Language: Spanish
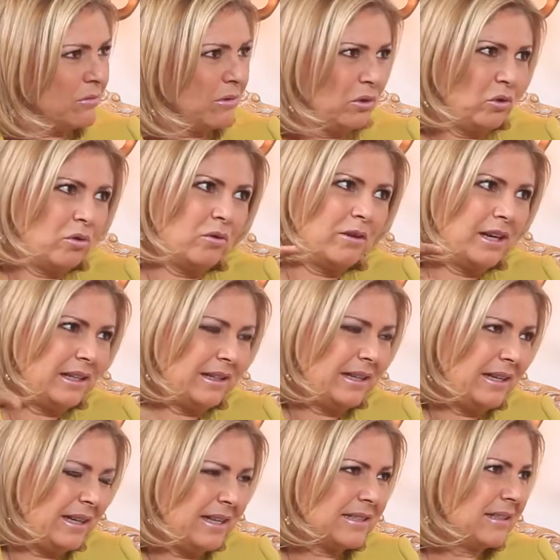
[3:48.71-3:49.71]
cuando no van a
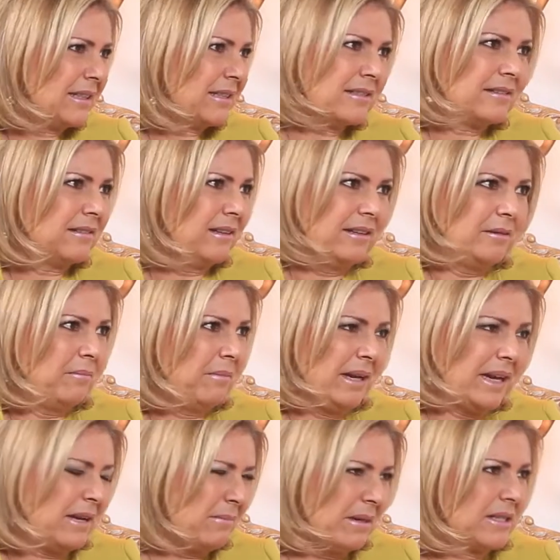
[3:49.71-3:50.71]
tener estas
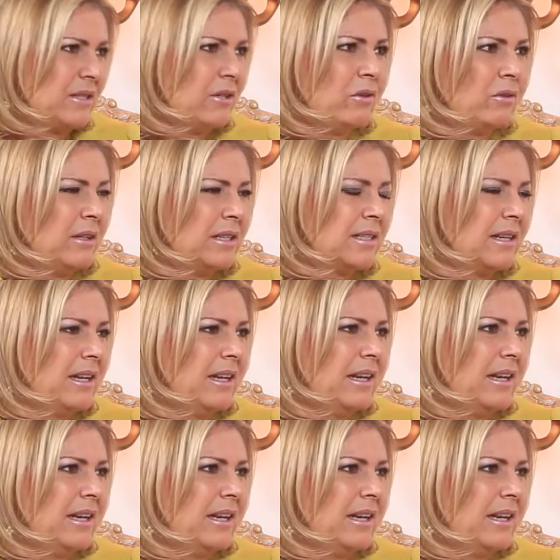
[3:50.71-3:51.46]
mega inversiones?